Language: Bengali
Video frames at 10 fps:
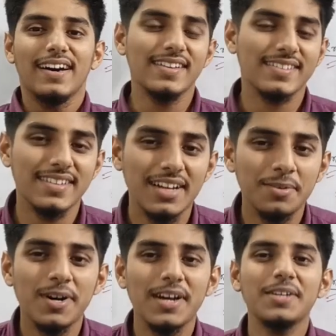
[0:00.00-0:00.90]

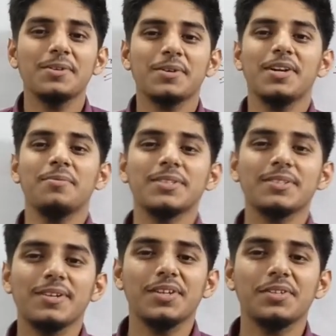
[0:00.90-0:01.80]
আসসালামু আলাইকুম
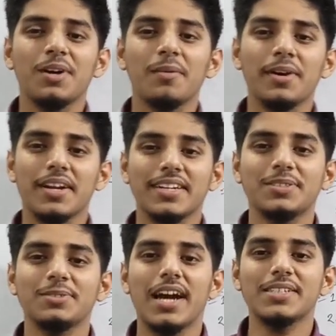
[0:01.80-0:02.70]
রহমতুল্লাহ
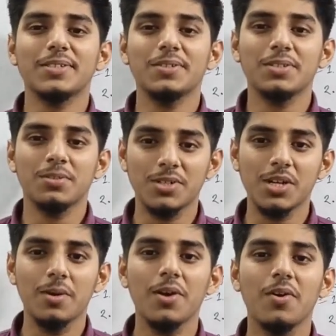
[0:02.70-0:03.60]
ওবরাকাত আশা করি তোমরা
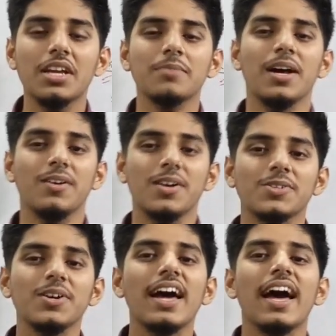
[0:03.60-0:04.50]
সবাই অনেক ভালো
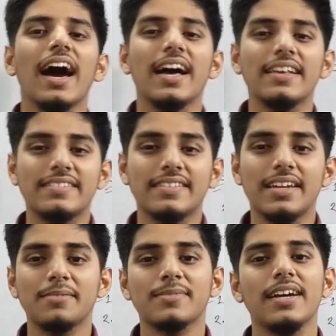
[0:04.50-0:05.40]
আছো আজকে
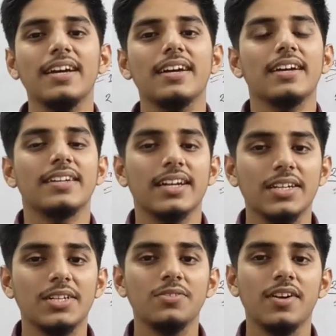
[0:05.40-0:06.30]
আমরা ঢাকা
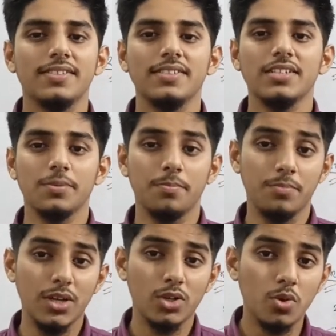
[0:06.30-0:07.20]
ইউনিভার্সিটির
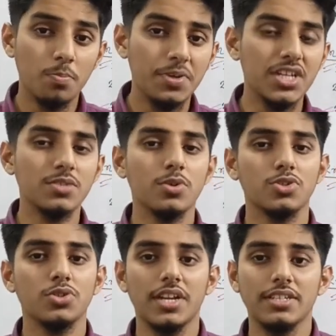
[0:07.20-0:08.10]
বিগত ২০
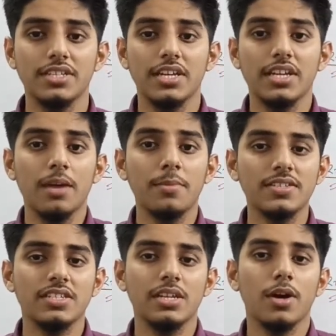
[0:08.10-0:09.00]
বছরের যে
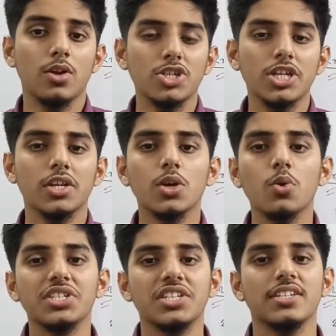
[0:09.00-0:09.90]
কেমিস্ট্রি বা রসায়নের
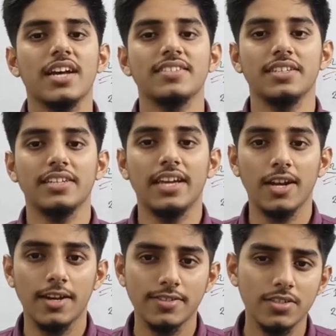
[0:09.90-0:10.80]
কোয়েশ্চেনটা আছে এটা নিয়ে
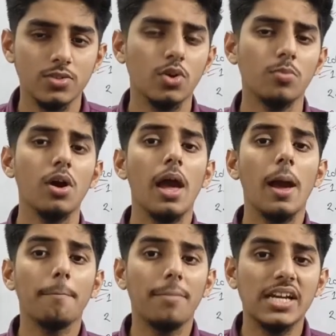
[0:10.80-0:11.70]
অ্যানালাইসিস করব
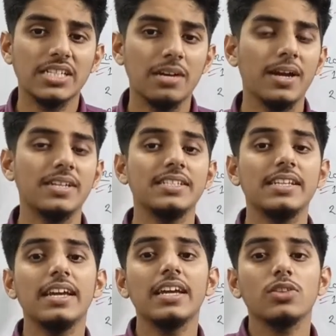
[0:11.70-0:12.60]
পাশাপাশি
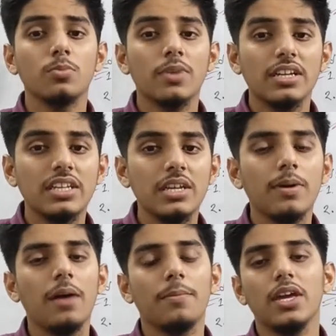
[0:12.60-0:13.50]
তোমরা
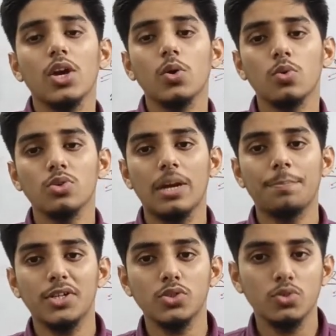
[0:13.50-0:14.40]
কিভাবে কোনো
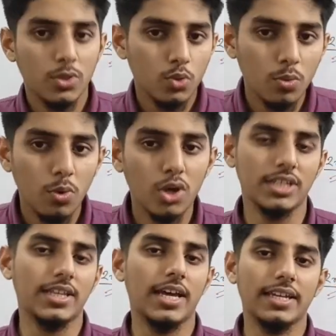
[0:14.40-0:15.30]
চ্যাপ্টারে যদি তোমার
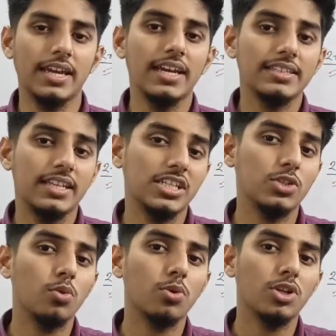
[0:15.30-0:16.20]
দুর্বলতা থাকে তাহলে সেই
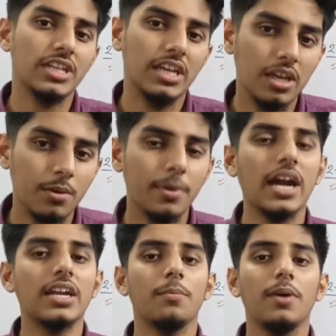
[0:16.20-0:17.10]
দুর্বলতাকে কিভাবে
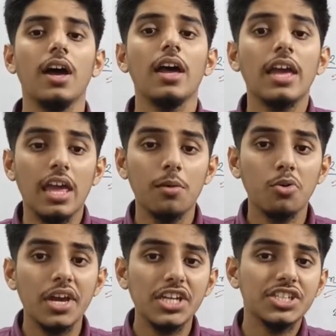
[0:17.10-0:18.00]
কাটাবা এবং
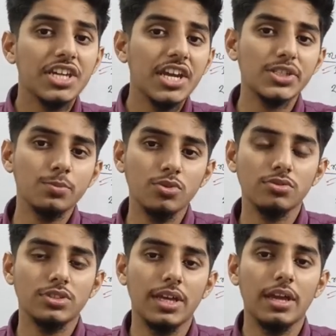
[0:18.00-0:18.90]
এই শেষ
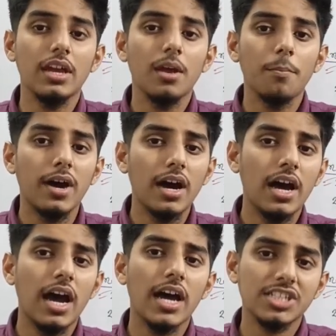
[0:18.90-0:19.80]
মুহূর্তে বা
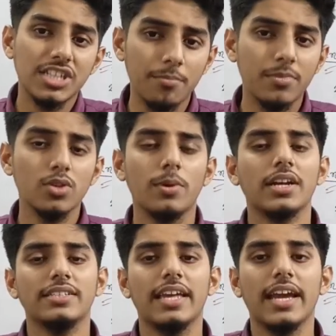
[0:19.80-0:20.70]
আর সামনে তোমার
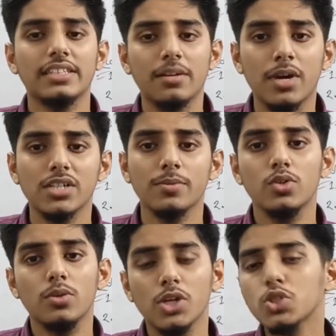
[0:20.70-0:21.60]
কাছে এক দেড় মাস বা
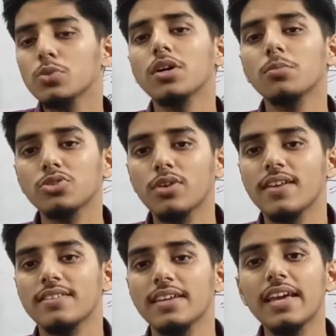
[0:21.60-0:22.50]
দুই মাস সময়ের মতো
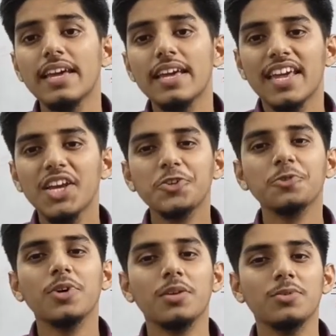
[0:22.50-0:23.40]
আছে এই
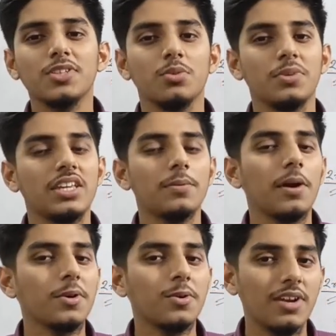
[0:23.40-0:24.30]
সময়ের মধ্যে তুমি
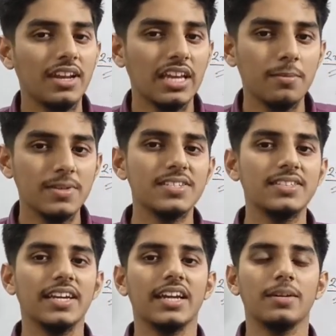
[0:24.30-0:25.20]
কিভাবে করলে কেমিস্ট্রি
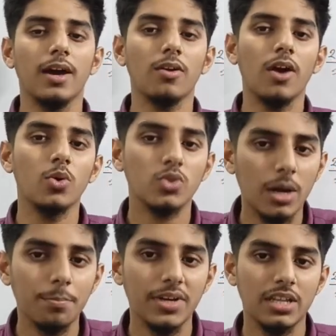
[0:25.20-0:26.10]
থেকে একটা ভালো
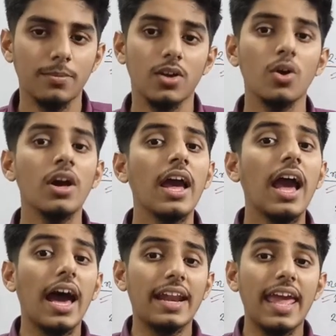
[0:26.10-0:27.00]
আউটকাম পেতে পারো
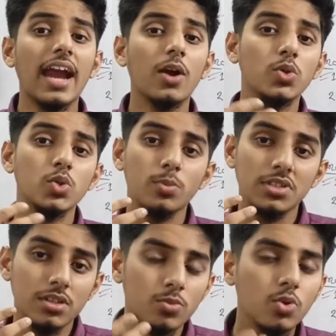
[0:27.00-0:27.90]
আর এখন
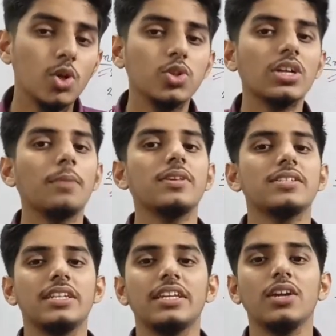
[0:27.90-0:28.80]
তোমাদের মূলত
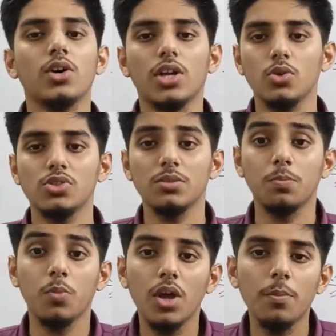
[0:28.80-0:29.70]
কেমিস্ট্রি কি করা উচিত
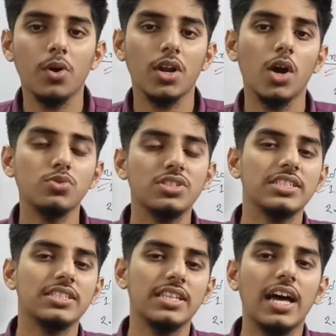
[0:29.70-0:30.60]
বই পড়া উচিত
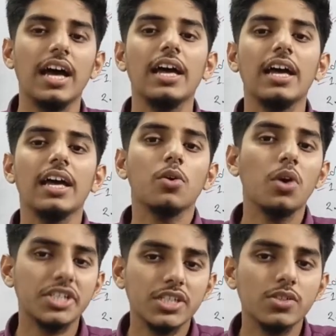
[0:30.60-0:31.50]
না
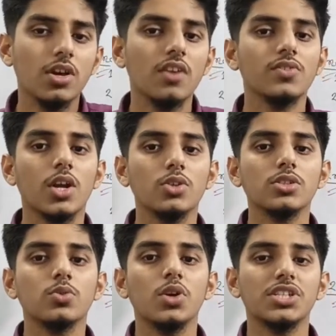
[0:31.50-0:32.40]
কোয়েশ্চেন সলভ করা উচিত
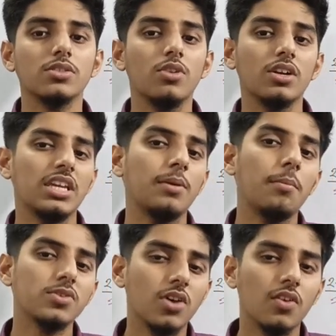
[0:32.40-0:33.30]
কোয়েশ্চেনগুলো
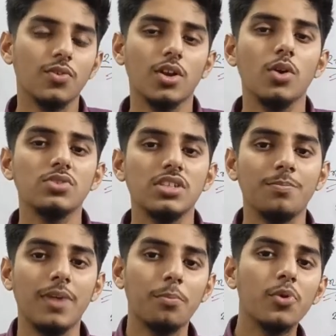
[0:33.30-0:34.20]
কিভাবে সলভ করা উচিত
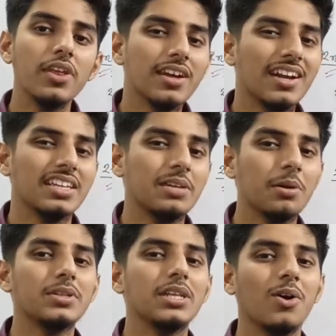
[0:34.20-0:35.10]
বা পরীক্ষাটা
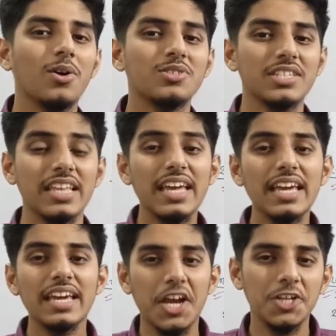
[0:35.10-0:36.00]
কিভাবে দেওয়া উচিত
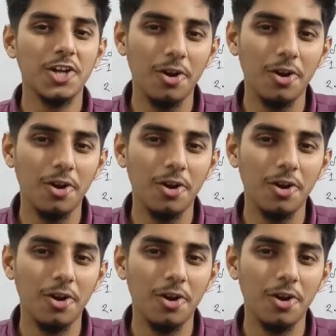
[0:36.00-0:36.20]
এই